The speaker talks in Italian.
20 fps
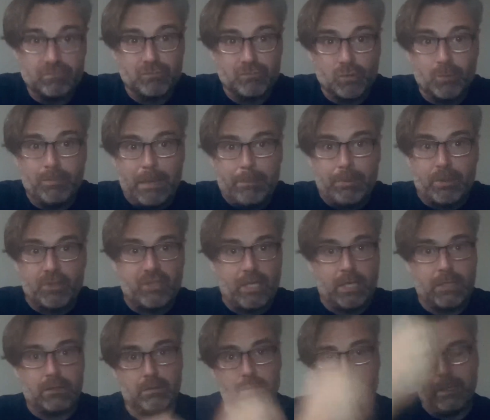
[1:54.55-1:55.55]
un bel
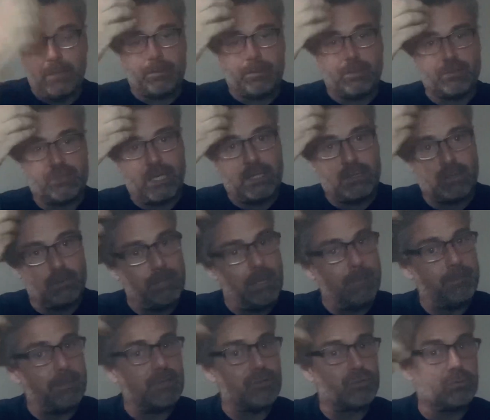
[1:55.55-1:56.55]
progetto, un bel progetto, mi è
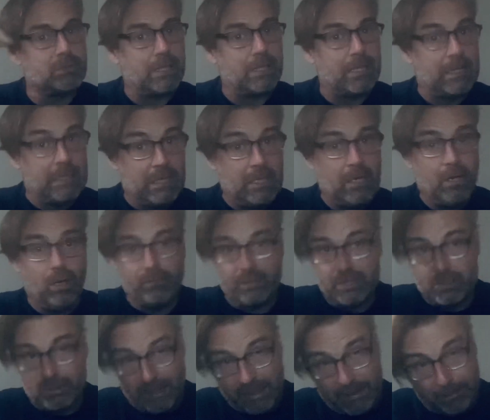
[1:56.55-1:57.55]
piaciuta, ho
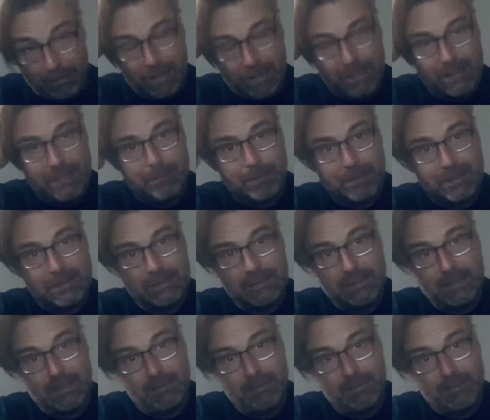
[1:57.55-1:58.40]
visto anche parecchie partite del